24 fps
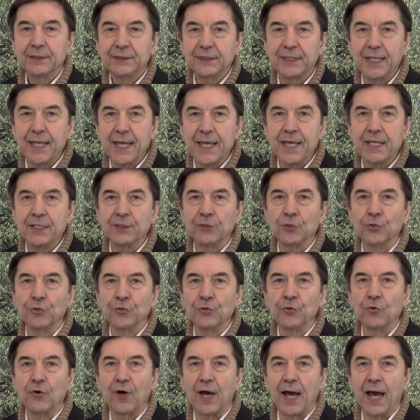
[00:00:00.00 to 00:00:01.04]

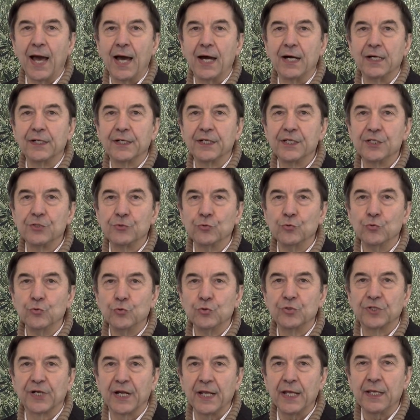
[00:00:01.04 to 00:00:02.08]
tendono a
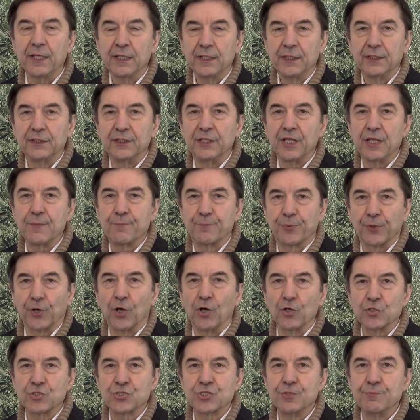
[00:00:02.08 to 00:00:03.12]
ridurre nei
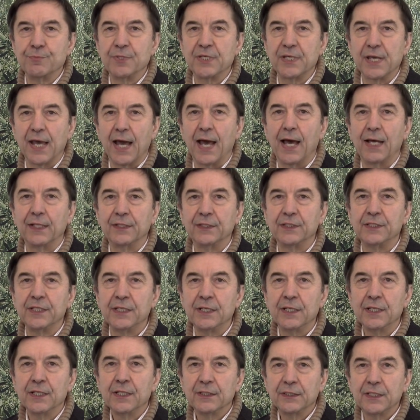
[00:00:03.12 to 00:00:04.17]
prossimi anni
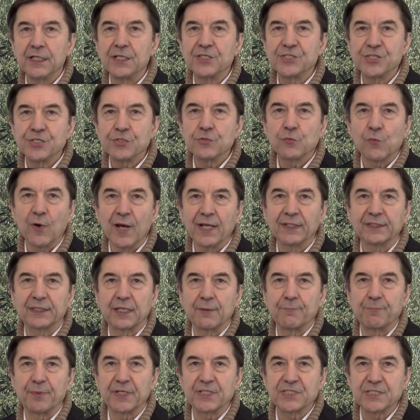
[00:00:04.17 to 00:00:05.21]
del
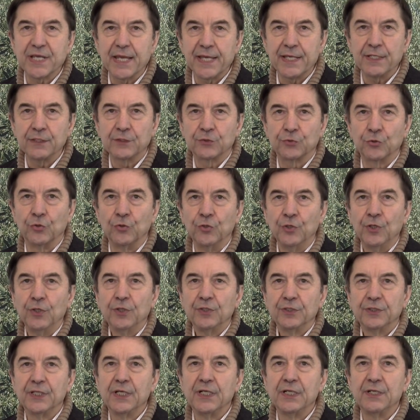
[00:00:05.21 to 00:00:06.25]
50%
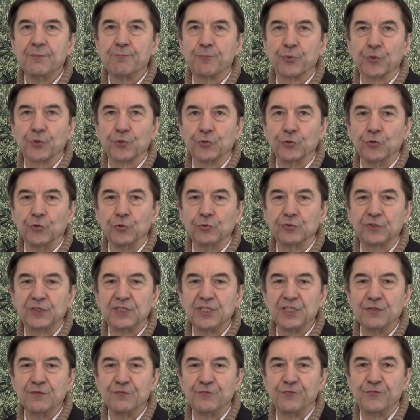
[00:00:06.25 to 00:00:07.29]
dei
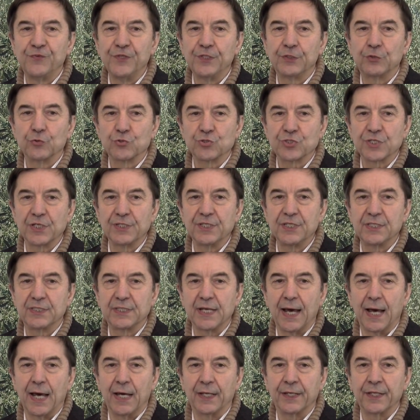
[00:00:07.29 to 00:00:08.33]
prodotti
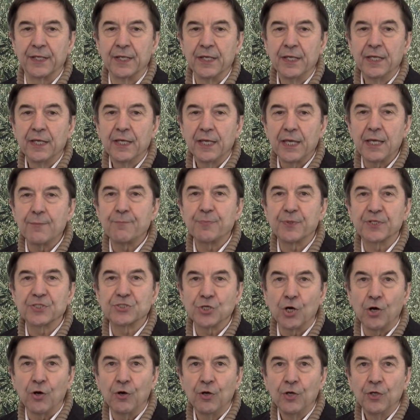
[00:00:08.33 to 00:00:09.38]
fitosanitari e
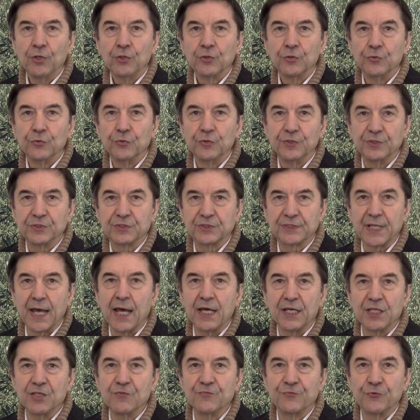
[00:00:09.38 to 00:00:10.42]
perciò
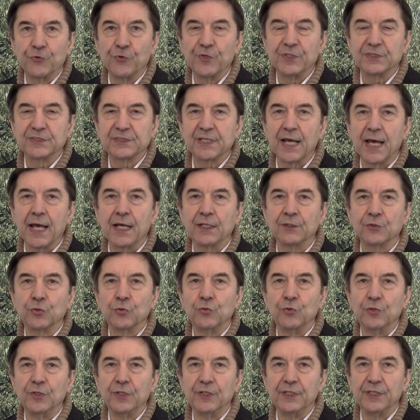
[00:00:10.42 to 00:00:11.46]
sta
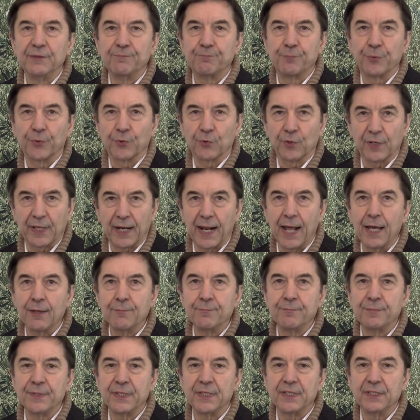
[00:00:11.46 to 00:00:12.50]
influenzando i
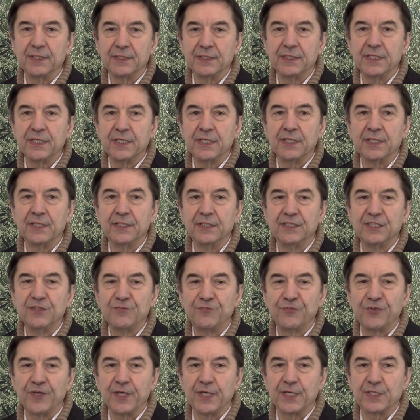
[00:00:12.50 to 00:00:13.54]
programmi di
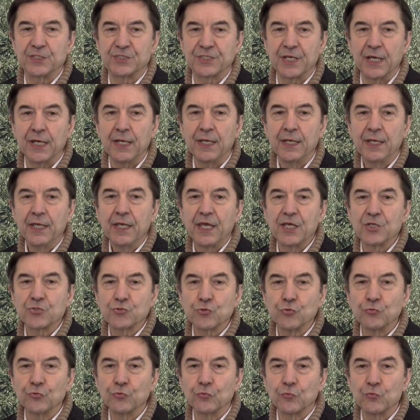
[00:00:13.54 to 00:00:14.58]
difesa e
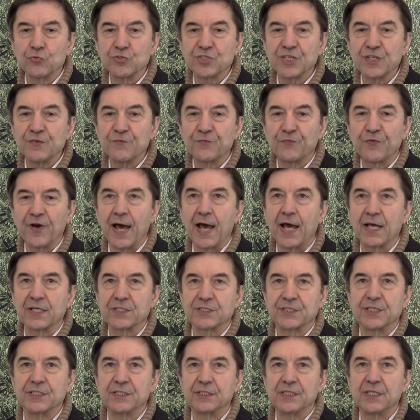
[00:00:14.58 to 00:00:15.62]
sono così in
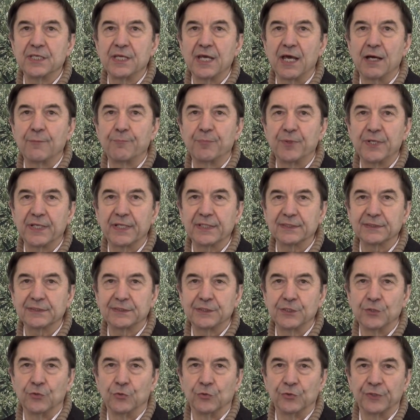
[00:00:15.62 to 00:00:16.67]
fase di
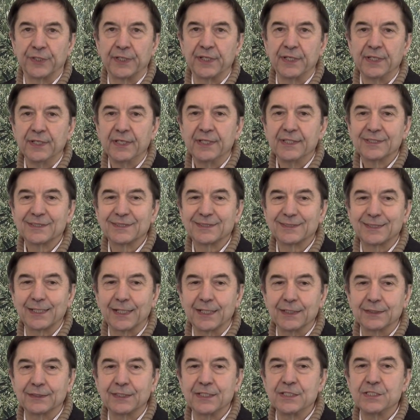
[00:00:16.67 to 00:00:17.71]
applicazione
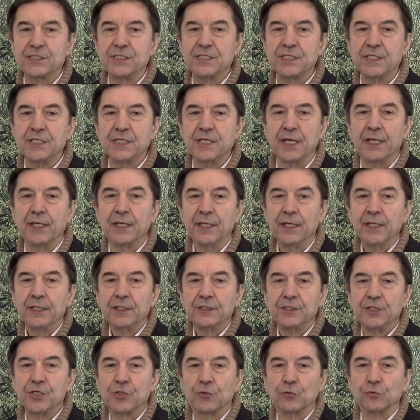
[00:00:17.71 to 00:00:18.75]
strategie
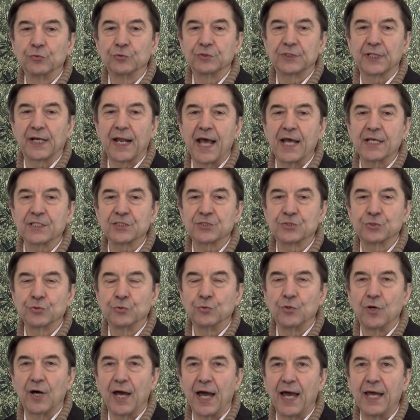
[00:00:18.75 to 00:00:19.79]
di
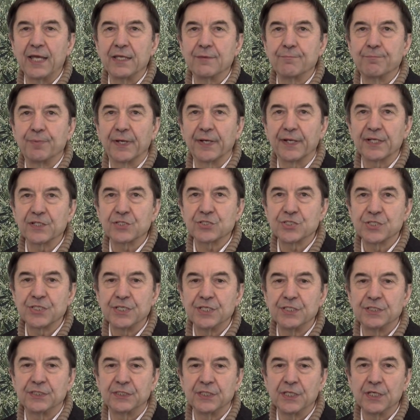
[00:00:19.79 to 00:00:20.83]
contrasto ai
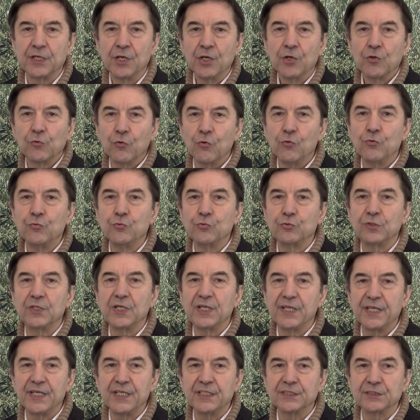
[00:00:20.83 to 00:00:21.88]
parassiti con
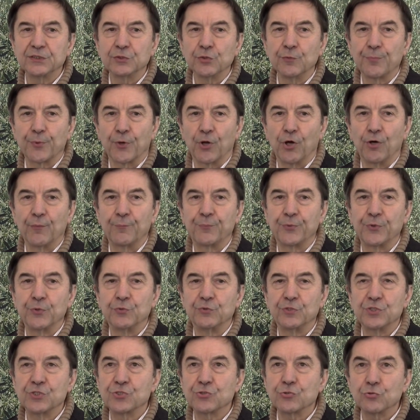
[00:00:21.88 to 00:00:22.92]
l'utilizzo proprio
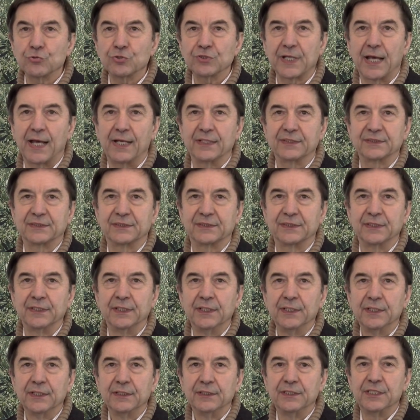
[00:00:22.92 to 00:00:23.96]
di sostanze
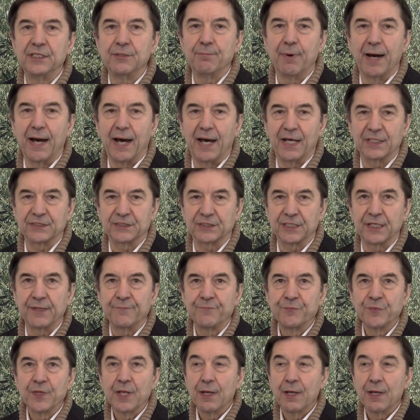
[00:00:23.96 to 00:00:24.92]
di base.